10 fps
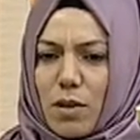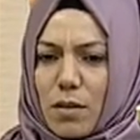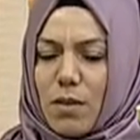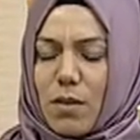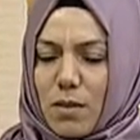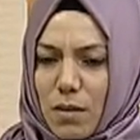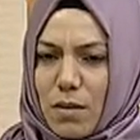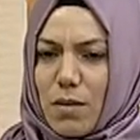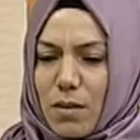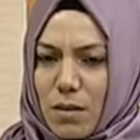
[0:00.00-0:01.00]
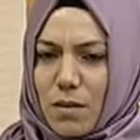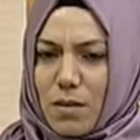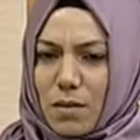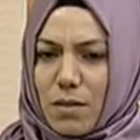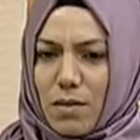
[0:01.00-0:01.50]
zaman kısıtlı olduğu
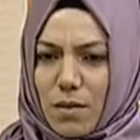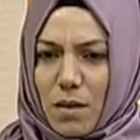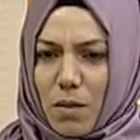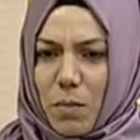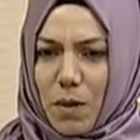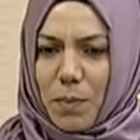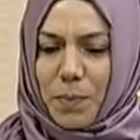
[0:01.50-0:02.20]
için onu halledelim.